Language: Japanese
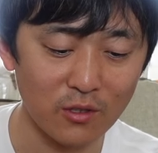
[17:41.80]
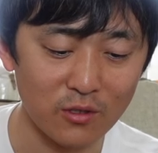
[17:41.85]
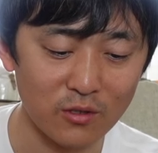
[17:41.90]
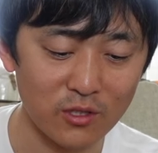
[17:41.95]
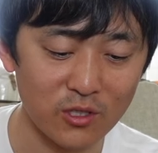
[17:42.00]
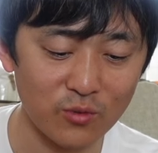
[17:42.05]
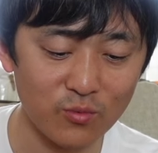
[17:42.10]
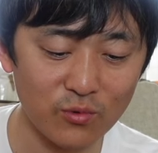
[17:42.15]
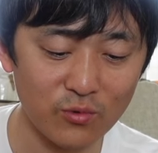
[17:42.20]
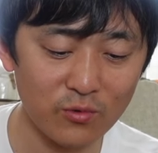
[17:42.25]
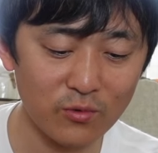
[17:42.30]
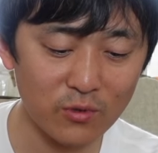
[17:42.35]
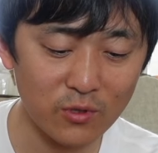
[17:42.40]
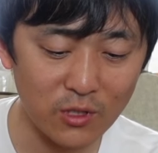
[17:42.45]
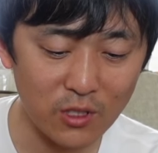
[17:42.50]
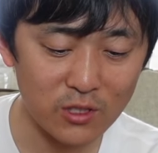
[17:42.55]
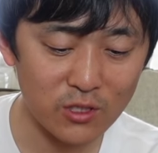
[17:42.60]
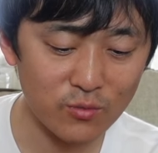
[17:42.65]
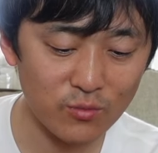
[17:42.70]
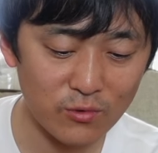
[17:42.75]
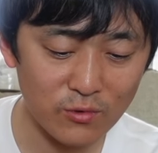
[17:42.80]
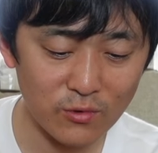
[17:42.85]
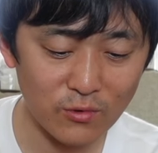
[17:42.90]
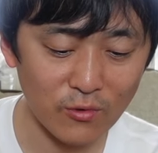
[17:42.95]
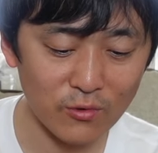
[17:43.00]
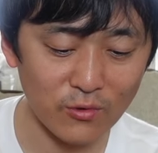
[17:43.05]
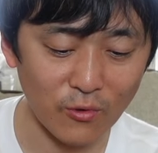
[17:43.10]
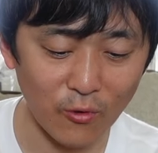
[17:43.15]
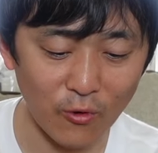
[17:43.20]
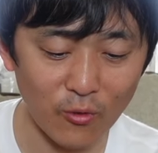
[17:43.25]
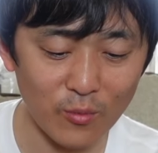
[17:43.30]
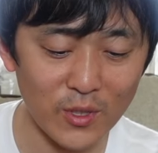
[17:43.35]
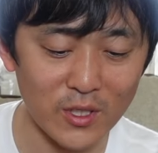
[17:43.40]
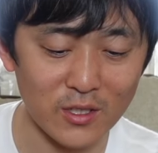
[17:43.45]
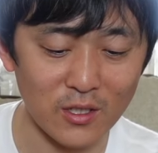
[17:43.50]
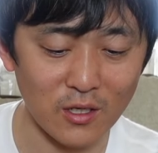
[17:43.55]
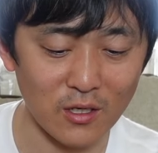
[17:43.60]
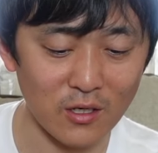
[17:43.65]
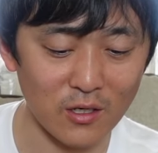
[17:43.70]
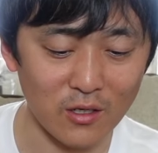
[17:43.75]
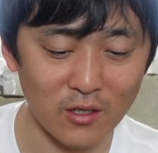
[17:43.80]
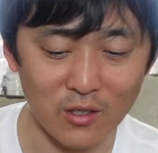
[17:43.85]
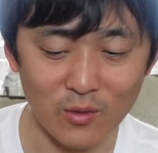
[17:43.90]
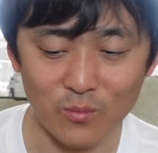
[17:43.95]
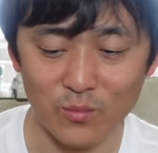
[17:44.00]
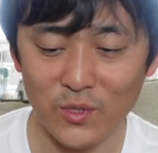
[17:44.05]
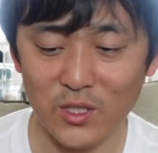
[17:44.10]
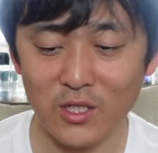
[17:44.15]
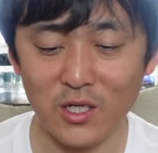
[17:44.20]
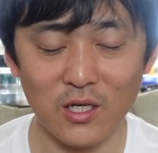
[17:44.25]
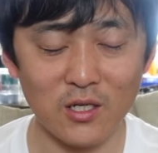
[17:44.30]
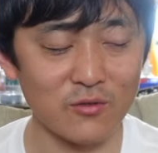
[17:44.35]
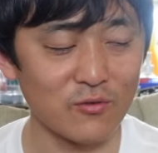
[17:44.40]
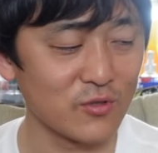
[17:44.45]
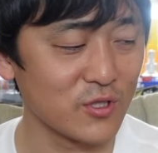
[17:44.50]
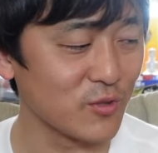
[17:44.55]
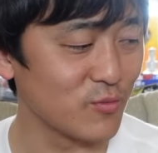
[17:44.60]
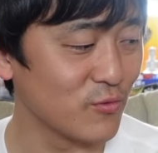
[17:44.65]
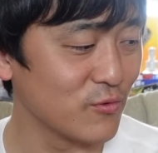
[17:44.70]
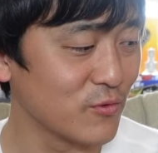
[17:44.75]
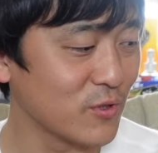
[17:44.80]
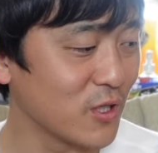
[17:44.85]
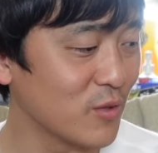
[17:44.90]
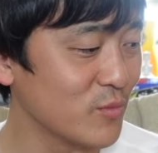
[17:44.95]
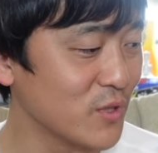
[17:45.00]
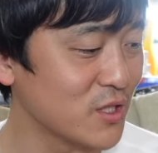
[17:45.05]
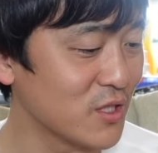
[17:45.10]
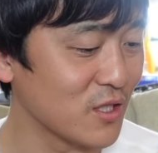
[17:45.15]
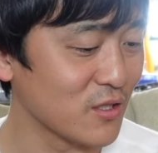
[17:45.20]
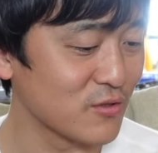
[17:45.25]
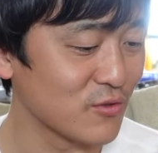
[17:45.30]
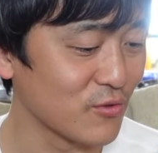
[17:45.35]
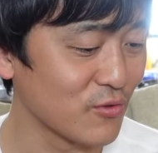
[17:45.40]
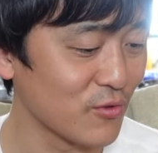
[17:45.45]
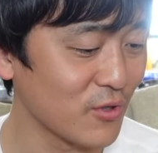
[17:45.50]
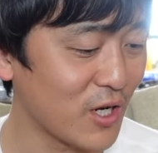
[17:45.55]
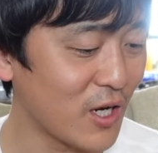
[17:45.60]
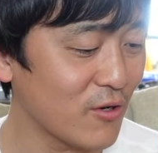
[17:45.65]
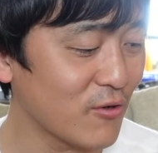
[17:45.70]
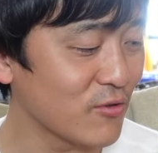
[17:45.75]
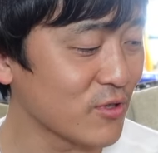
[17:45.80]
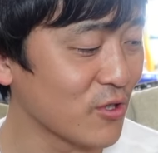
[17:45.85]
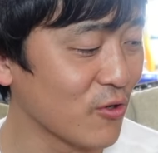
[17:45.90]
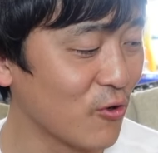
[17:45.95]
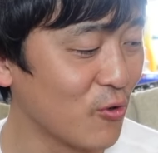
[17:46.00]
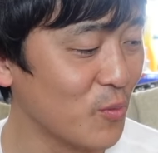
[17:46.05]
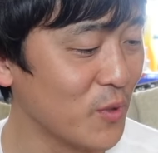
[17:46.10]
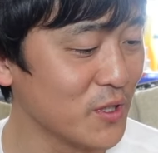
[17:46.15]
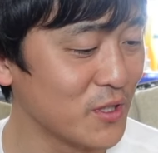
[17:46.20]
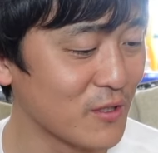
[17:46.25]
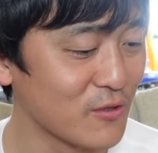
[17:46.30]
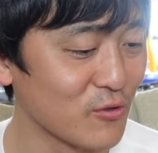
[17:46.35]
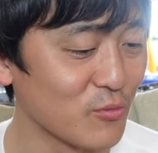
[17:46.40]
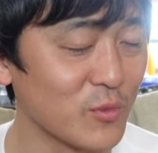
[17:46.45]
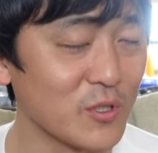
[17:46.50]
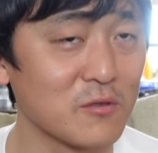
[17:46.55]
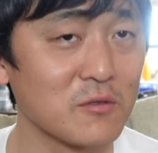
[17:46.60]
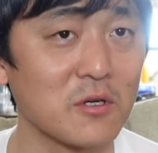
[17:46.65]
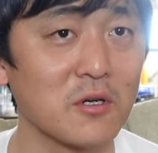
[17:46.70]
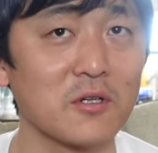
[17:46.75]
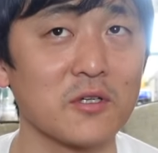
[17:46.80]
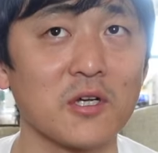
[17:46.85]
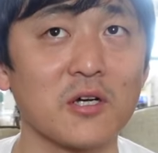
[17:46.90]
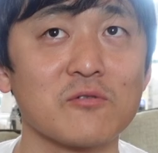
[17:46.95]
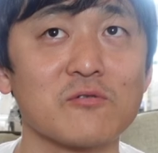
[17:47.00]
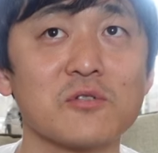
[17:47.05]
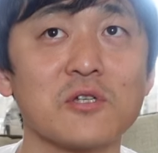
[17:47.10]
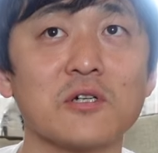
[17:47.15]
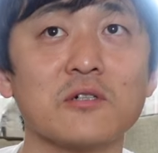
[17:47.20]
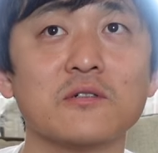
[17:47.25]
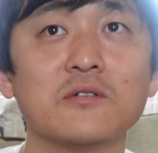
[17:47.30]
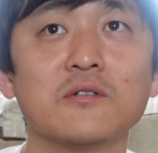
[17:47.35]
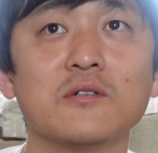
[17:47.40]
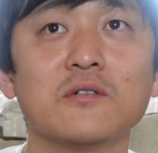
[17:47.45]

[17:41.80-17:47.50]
自分で自分のこと褒めたら未来の自分が見てその過去に褒めてるの見るから逆じゃん